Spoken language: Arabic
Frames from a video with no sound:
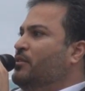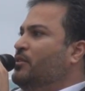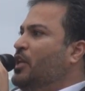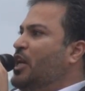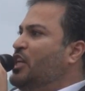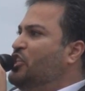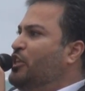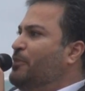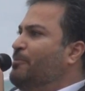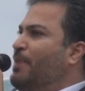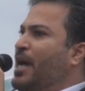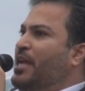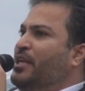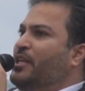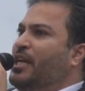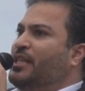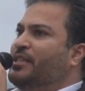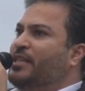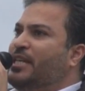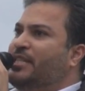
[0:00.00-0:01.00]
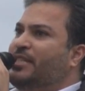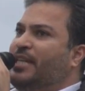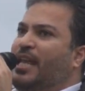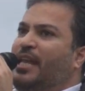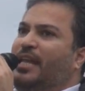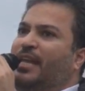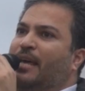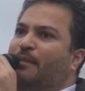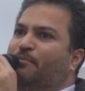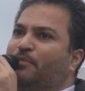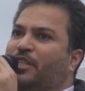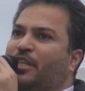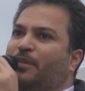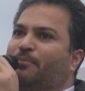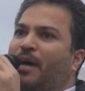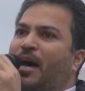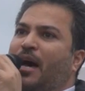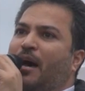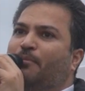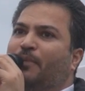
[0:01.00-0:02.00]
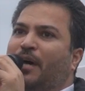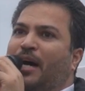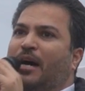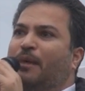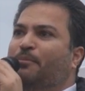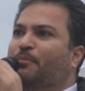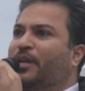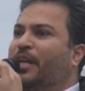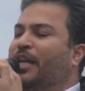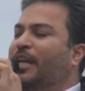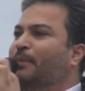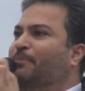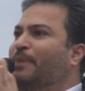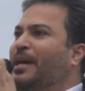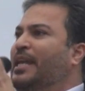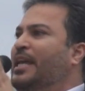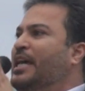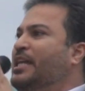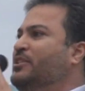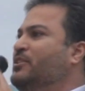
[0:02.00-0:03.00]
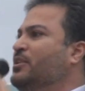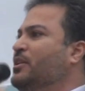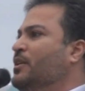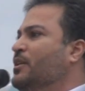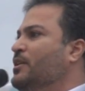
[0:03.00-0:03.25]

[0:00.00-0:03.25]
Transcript: يجب أن يتسلم زمام أمر البلد